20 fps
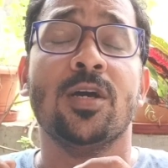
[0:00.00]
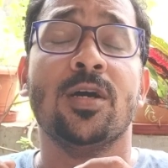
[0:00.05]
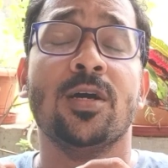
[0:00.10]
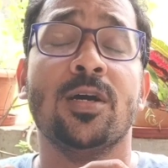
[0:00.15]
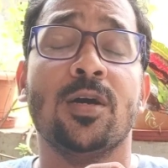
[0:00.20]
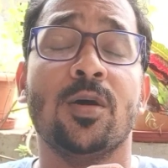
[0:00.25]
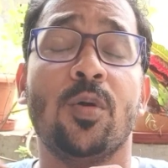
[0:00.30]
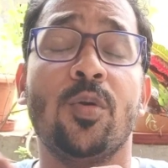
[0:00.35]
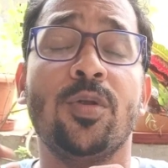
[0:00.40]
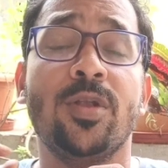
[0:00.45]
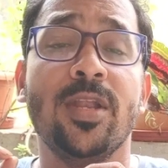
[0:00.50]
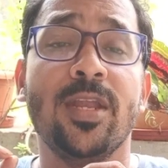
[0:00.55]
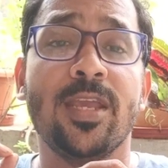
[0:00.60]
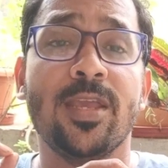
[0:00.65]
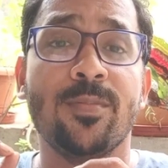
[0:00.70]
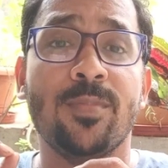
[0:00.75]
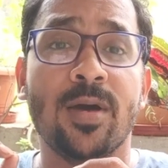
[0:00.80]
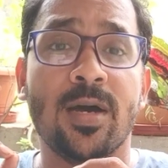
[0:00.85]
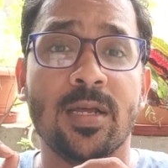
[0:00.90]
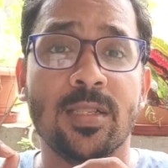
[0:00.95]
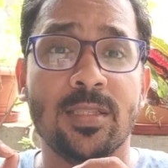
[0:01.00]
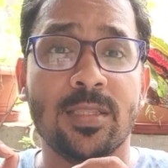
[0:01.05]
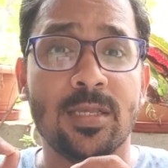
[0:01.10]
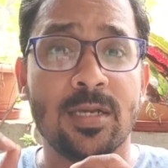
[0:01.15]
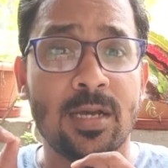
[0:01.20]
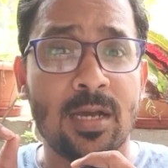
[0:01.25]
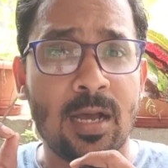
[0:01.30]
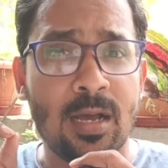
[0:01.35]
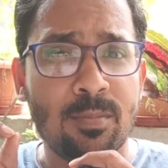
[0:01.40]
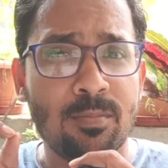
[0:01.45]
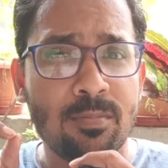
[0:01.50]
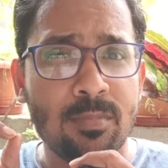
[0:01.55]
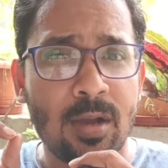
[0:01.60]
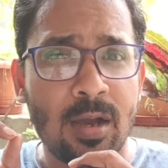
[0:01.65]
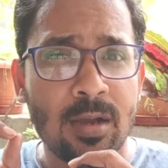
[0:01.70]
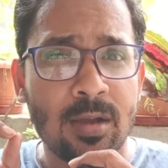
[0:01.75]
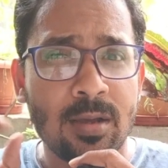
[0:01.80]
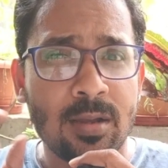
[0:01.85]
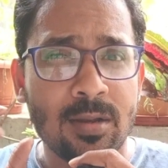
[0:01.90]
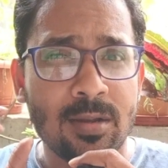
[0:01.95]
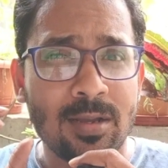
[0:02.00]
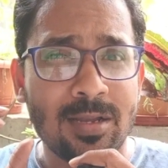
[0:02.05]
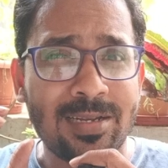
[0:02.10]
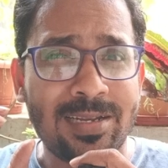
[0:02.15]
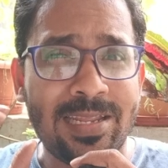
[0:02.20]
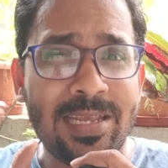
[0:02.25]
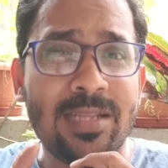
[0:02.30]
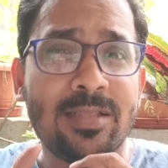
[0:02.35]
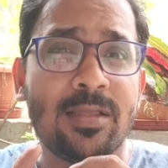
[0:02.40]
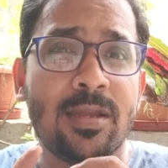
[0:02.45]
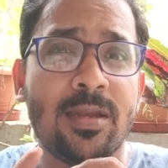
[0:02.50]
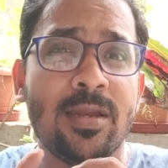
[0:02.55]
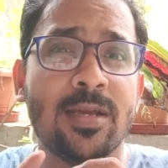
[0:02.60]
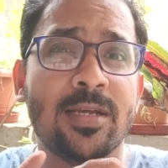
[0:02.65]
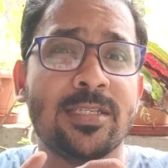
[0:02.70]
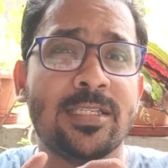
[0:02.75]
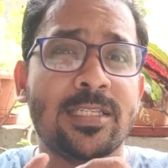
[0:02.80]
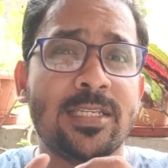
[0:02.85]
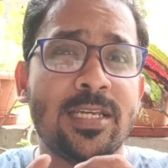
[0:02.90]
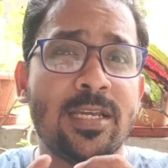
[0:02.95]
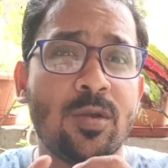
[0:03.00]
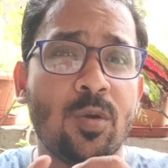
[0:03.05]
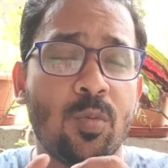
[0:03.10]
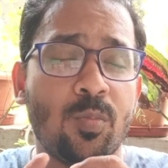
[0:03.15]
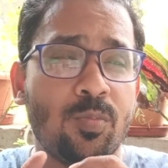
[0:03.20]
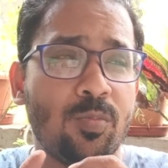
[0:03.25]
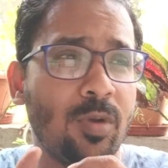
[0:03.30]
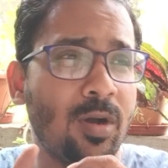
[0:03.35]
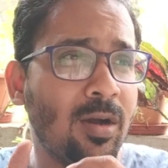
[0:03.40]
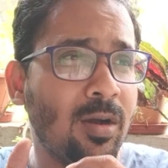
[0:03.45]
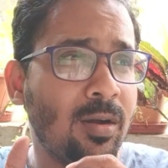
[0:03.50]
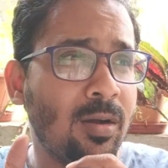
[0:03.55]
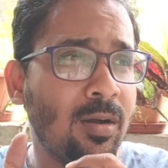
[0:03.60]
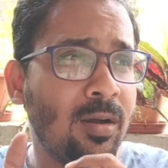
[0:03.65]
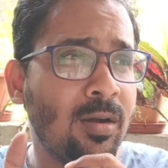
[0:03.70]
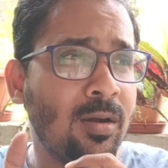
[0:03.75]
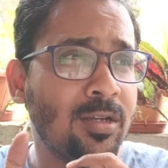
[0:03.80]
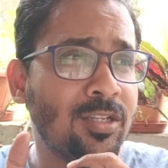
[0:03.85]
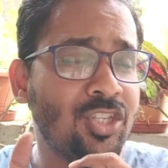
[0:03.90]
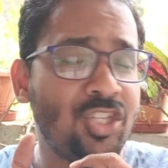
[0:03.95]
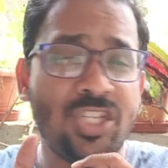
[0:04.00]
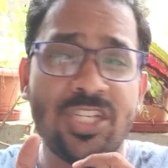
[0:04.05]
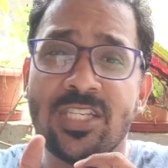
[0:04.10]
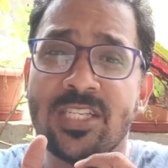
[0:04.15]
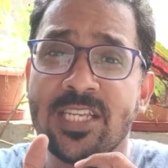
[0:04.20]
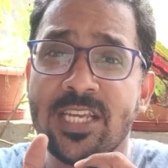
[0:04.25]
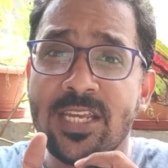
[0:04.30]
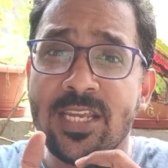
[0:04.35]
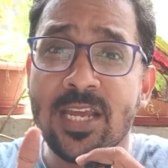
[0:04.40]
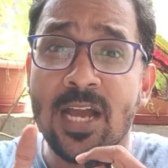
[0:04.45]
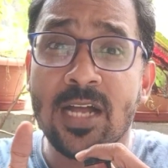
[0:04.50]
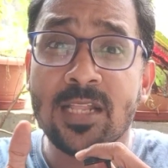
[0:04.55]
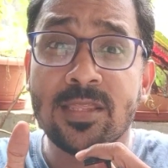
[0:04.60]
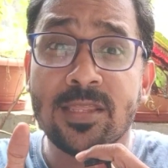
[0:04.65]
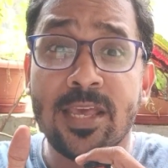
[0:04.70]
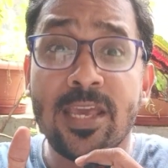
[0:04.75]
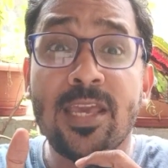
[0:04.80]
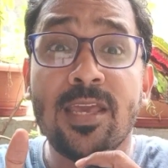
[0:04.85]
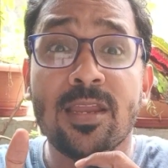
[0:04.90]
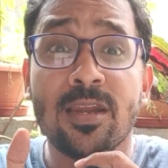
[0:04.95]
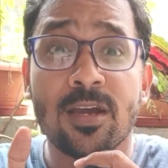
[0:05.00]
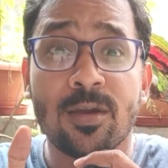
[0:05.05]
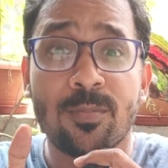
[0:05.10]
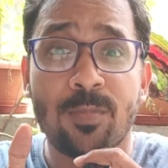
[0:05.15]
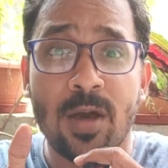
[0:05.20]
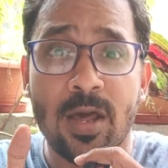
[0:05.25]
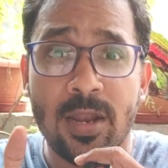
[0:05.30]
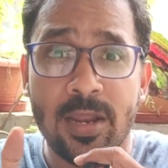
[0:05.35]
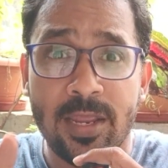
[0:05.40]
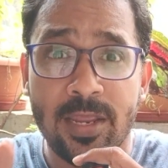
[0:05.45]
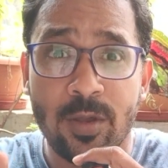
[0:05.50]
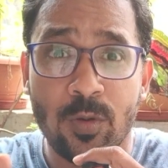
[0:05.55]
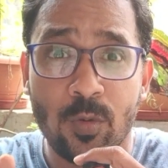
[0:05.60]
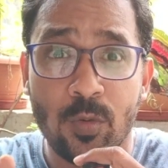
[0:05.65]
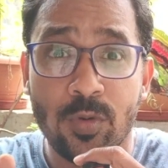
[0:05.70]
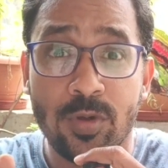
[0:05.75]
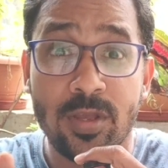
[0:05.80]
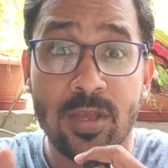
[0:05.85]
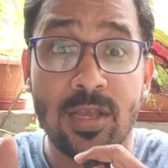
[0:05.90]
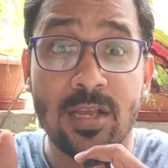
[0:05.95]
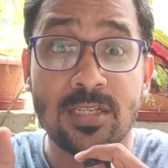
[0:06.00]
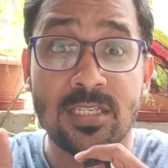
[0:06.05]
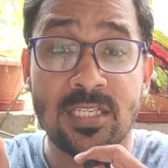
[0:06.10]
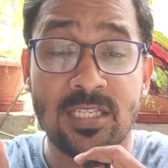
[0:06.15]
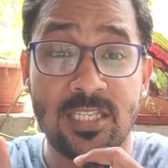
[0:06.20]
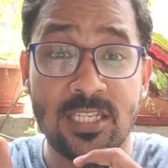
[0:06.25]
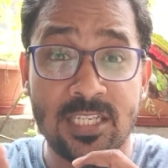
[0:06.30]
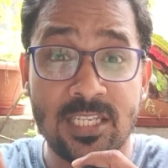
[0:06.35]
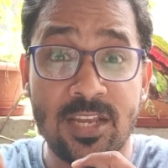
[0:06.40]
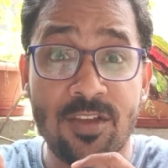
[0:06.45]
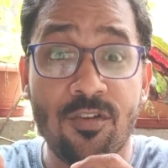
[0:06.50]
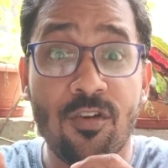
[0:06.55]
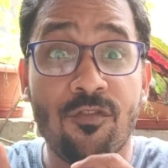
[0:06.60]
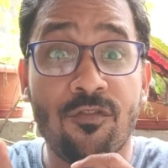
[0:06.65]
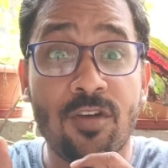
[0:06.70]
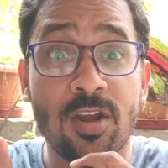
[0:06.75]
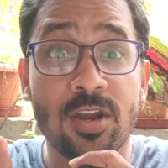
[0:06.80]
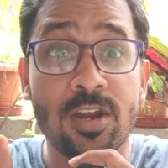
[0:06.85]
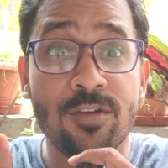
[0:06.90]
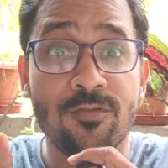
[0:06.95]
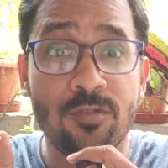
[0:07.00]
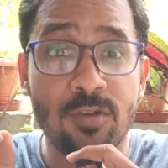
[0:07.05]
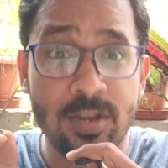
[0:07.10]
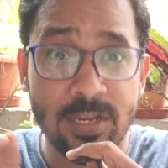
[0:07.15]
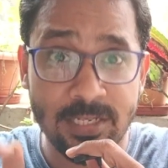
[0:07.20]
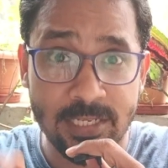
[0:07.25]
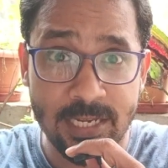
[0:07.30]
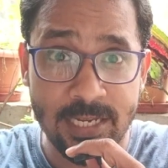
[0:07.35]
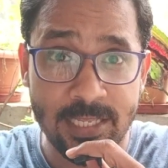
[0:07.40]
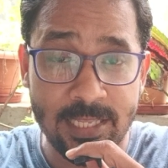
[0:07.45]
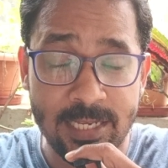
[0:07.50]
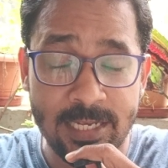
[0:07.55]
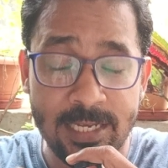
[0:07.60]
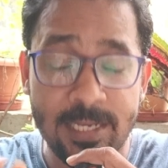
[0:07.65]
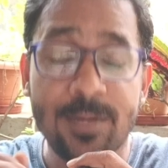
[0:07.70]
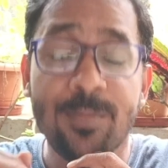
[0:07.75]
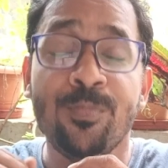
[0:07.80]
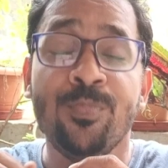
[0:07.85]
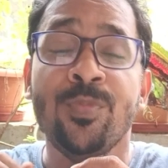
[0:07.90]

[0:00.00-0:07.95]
उठने के बाद हम अगर ठीक तरीके से चीज़ें याद नहीं रख पा रहे हों जिसे फर्गेटफुलनेस कहते हैं